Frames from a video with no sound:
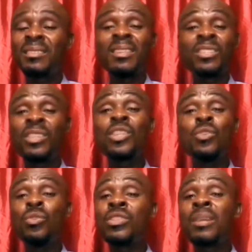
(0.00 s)
les gens qui
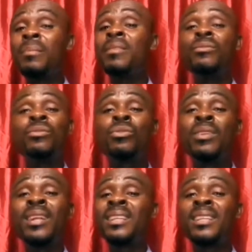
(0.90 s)
n'ont jamais
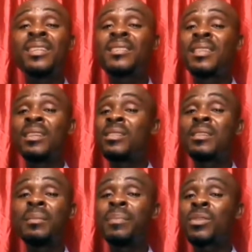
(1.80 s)
vécu la guerre, c'est
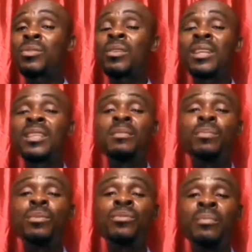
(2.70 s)
ces personnes-là qui
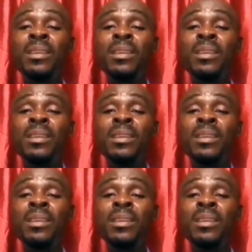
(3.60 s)
peuvent.